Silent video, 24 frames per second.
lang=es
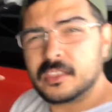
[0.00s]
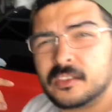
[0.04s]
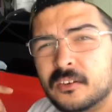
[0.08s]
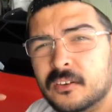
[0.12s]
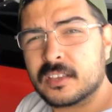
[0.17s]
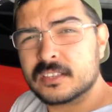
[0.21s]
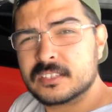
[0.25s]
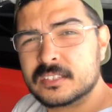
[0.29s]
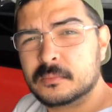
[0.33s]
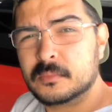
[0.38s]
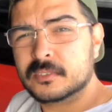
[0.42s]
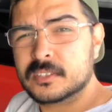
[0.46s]

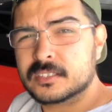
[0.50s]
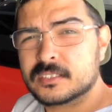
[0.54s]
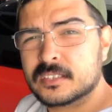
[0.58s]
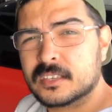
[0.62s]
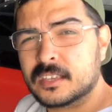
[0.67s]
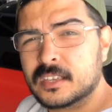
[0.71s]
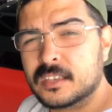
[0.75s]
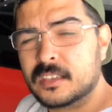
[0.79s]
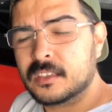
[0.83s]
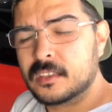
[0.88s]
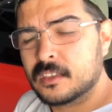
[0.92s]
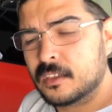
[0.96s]
video que hicimos
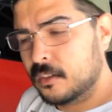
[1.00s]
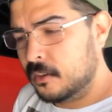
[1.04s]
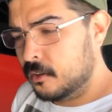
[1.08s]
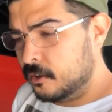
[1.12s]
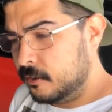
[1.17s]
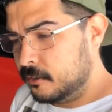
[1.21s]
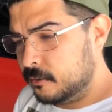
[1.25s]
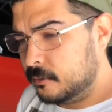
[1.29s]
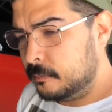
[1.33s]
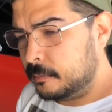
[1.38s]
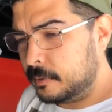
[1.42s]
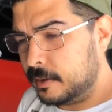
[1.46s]
hace
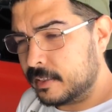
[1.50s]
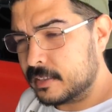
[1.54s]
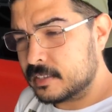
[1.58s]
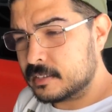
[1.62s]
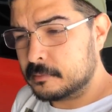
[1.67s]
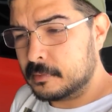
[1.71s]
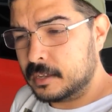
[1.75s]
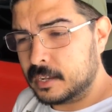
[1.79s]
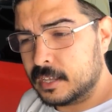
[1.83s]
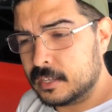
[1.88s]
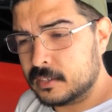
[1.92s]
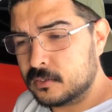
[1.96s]
un par de
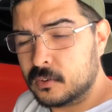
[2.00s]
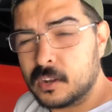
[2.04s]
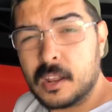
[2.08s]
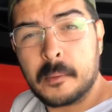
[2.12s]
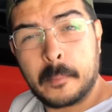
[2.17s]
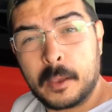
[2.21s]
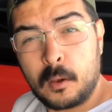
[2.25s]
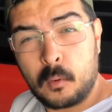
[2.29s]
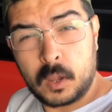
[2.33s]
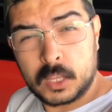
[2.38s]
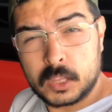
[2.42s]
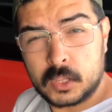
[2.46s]
semanas de un
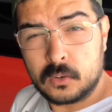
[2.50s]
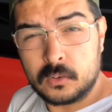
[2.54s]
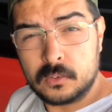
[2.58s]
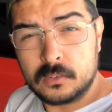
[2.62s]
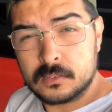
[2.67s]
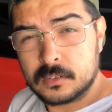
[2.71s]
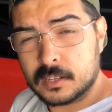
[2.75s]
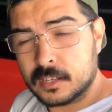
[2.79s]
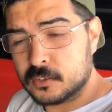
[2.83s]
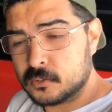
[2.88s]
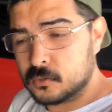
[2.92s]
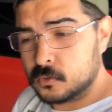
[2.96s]
M4,
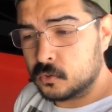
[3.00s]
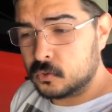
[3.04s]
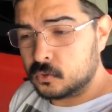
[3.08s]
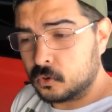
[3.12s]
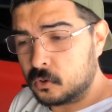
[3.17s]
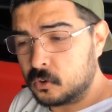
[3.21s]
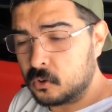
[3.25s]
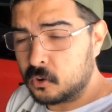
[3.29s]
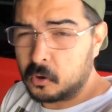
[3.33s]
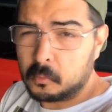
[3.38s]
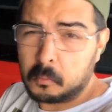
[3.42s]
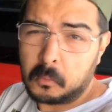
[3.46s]
que es un
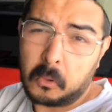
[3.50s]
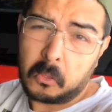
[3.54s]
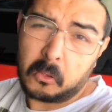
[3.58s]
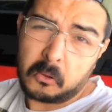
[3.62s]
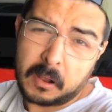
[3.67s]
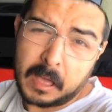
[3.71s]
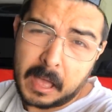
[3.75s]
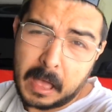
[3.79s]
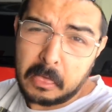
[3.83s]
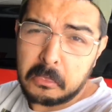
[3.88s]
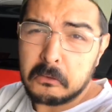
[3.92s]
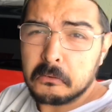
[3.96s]
tono como
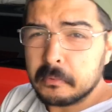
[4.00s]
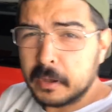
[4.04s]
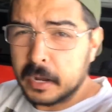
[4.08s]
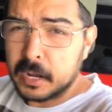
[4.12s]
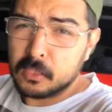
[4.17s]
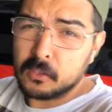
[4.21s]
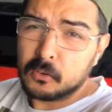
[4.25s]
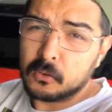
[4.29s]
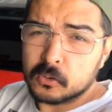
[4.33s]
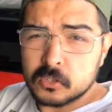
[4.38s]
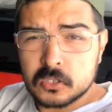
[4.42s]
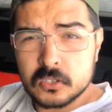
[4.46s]
dorado,
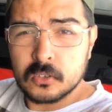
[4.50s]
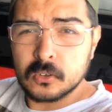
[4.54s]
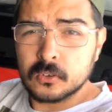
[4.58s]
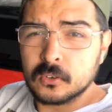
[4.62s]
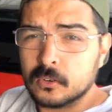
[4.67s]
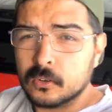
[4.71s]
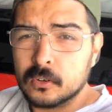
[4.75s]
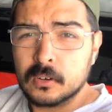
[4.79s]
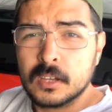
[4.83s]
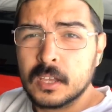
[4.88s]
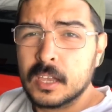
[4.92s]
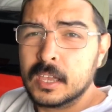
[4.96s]

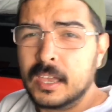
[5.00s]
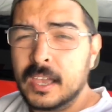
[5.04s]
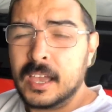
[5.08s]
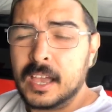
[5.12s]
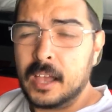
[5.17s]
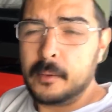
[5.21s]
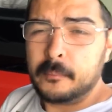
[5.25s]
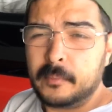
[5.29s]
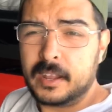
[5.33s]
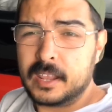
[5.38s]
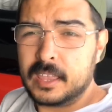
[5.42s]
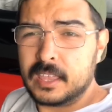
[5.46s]
verdoso,
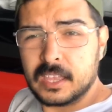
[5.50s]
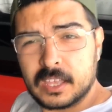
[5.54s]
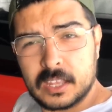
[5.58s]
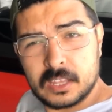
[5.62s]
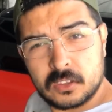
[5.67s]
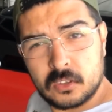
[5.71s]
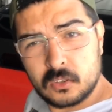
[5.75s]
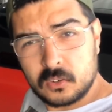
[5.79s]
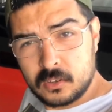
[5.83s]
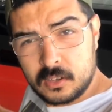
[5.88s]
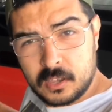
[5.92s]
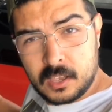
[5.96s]

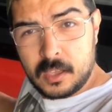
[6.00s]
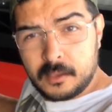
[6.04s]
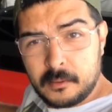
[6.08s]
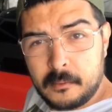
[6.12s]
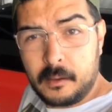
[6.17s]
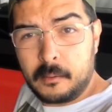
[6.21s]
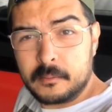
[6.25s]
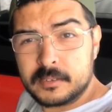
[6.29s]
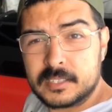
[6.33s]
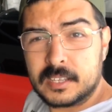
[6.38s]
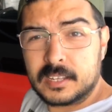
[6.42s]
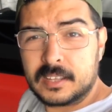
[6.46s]
amarillento.
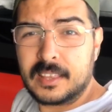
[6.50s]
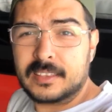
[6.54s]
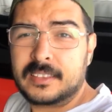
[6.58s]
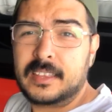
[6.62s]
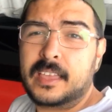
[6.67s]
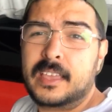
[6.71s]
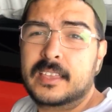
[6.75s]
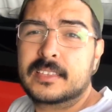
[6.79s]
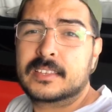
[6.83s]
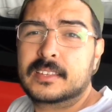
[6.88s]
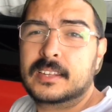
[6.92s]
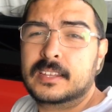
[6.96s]
Vamos a hacer
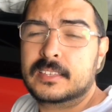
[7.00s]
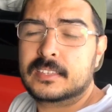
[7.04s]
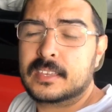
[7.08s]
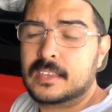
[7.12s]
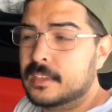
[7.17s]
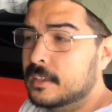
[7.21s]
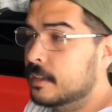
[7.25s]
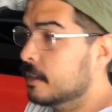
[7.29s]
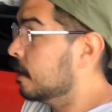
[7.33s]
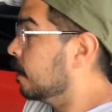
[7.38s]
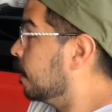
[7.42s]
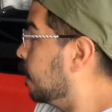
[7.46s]
detalles en
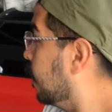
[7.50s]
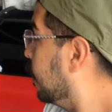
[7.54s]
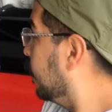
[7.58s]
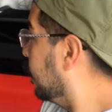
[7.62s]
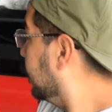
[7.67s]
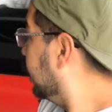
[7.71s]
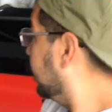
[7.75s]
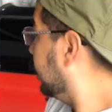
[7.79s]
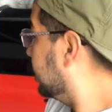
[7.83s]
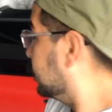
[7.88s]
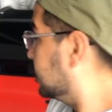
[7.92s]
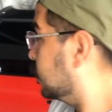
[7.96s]
ese,
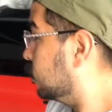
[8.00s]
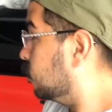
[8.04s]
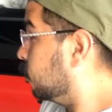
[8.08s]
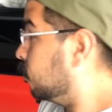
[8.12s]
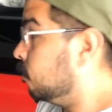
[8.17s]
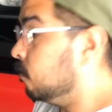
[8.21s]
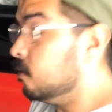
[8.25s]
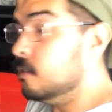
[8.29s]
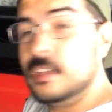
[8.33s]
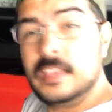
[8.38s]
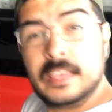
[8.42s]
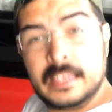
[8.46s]
ese
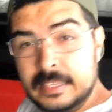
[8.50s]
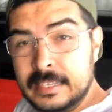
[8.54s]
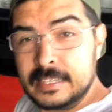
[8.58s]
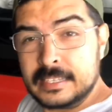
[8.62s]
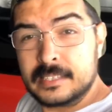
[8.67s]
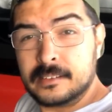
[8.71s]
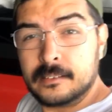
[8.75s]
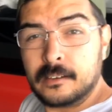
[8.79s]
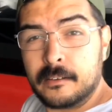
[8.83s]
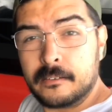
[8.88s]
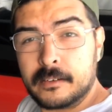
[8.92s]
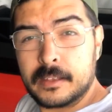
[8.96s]
tono y
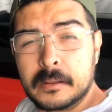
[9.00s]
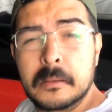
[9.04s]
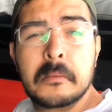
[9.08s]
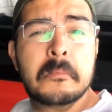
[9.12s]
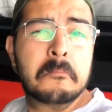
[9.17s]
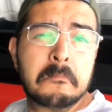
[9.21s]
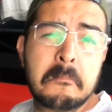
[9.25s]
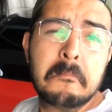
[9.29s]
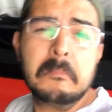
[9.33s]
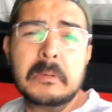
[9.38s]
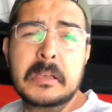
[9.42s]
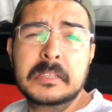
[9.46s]
se va a ver
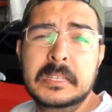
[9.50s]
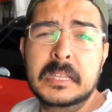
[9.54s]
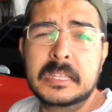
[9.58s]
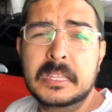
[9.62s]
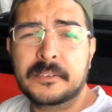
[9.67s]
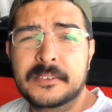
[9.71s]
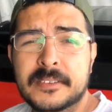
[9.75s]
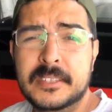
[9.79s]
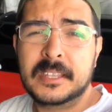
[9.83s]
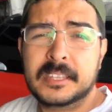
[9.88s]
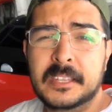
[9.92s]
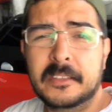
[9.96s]

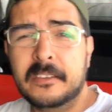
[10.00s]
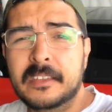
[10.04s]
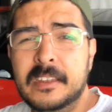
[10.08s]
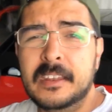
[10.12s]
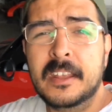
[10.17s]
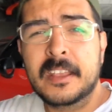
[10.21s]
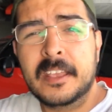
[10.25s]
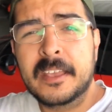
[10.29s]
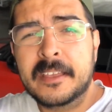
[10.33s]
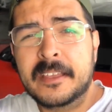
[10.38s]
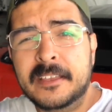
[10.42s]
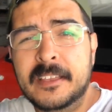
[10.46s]
bastante, bastante bien.
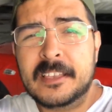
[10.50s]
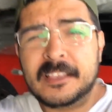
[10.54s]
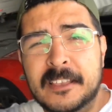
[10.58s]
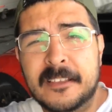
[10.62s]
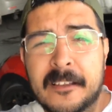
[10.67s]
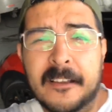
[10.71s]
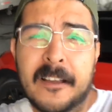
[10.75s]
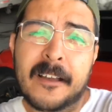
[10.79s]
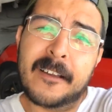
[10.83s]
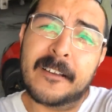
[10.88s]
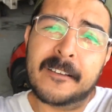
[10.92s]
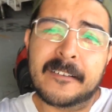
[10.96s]

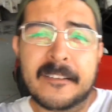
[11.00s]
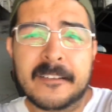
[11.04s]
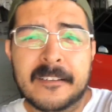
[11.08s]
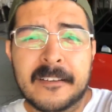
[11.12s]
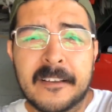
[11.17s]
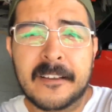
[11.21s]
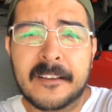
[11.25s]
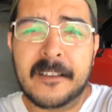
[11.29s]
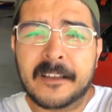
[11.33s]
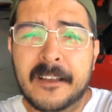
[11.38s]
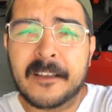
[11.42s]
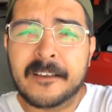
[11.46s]

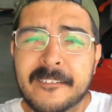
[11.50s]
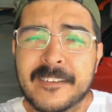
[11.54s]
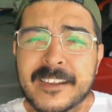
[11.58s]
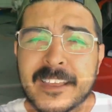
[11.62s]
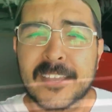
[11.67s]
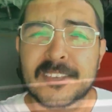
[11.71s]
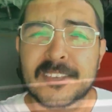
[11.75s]
¿Qué